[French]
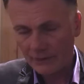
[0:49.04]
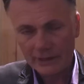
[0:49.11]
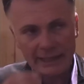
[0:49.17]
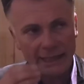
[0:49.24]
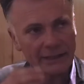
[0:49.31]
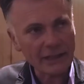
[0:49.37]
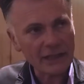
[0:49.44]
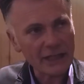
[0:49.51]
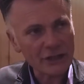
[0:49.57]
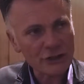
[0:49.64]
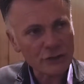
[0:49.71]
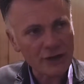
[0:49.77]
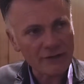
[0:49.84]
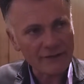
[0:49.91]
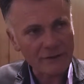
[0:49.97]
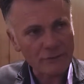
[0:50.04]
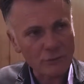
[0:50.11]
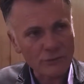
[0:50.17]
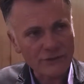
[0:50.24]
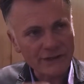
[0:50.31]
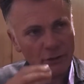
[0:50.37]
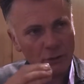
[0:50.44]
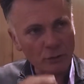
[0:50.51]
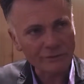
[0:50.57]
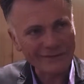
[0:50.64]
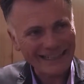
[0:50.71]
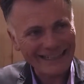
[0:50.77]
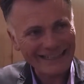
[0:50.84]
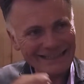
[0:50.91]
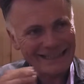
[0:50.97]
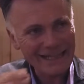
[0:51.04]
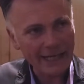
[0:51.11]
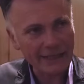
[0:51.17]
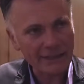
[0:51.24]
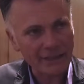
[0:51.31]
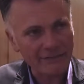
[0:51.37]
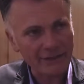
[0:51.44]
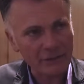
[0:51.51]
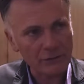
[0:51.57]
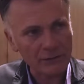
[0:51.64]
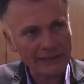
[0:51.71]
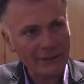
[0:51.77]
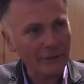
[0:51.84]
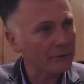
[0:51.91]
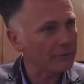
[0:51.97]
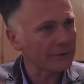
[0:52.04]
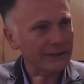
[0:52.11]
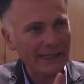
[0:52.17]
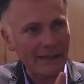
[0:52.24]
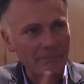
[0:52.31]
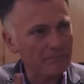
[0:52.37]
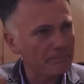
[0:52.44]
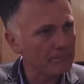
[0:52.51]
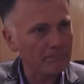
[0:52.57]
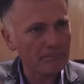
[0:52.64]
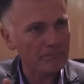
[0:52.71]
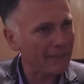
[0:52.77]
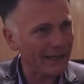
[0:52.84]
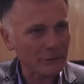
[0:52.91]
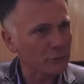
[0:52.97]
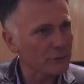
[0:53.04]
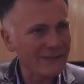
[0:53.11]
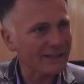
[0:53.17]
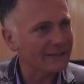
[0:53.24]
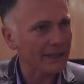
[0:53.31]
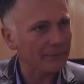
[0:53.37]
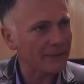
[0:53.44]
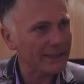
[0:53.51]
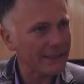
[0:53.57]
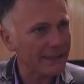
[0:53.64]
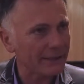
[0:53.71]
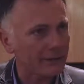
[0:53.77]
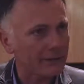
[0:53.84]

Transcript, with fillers: Gagner de l'argent avec vous, c'est le contact direct avec le client. Il n'y a pas d'autres intermédiaires.